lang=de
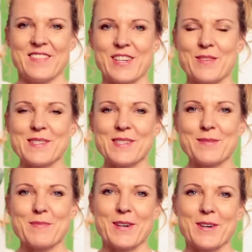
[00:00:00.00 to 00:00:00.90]
Willkommen
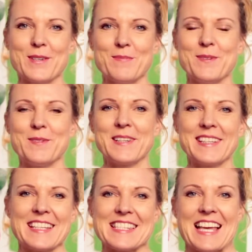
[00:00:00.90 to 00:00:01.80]
zurück bei Conny
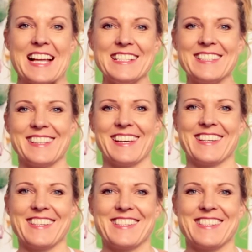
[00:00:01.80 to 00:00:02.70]
Pure. Das alte
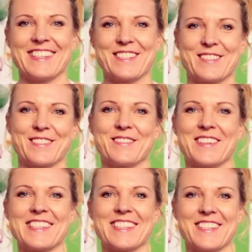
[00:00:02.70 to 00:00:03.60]
Jahr ist jetzt schon
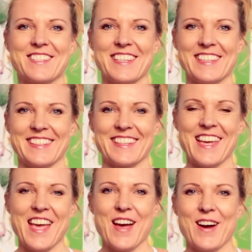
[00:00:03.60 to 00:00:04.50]
fast
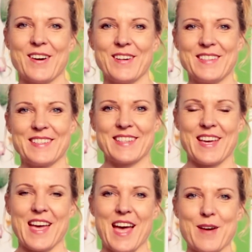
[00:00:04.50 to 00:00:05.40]
Geschichte und äh,
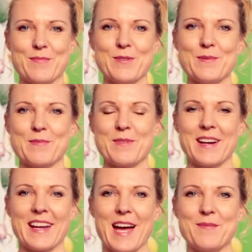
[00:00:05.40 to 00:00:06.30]
ab
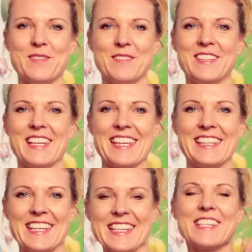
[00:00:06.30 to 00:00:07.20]
übermorgen haben wir wieder
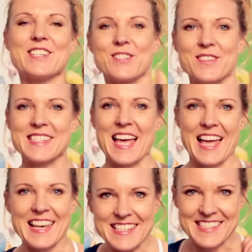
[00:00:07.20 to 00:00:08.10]
jede Chance,
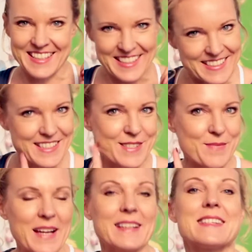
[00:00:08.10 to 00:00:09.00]
alles richtig zu
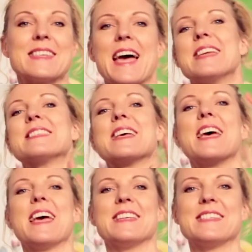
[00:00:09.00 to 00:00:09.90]
machen. Das heißt,
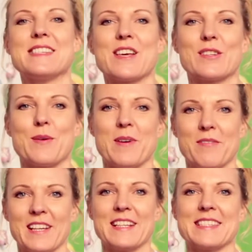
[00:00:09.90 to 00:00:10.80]
es ist auch der
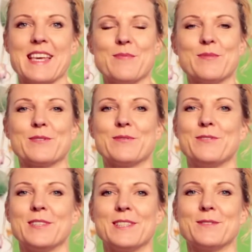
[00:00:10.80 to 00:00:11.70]
perfekte Zeitpunkt
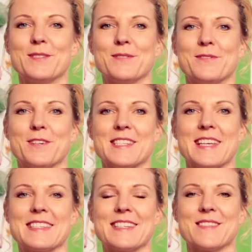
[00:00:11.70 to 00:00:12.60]
für die guten
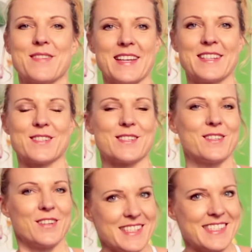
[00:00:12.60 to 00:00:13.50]
Vorsätze
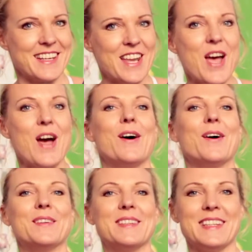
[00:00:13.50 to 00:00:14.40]
2019
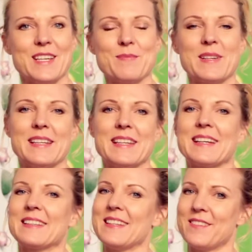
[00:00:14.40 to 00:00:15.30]
und ich habe mir
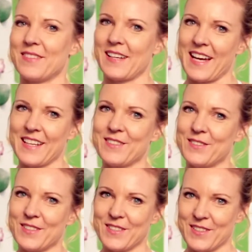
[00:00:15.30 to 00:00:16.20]
gedacht, ich verrate
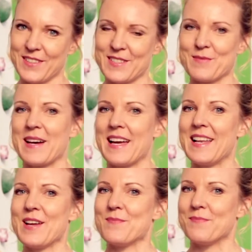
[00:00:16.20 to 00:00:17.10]
euch heute
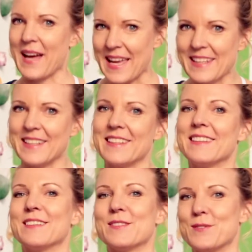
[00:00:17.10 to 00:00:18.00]
mal meine
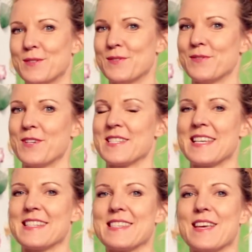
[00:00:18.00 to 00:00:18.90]
guten
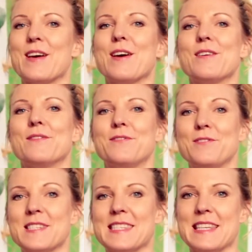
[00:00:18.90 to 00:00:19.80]
Vorsätze
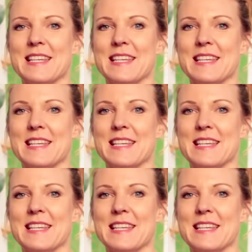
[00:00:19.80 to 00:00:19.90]
fürs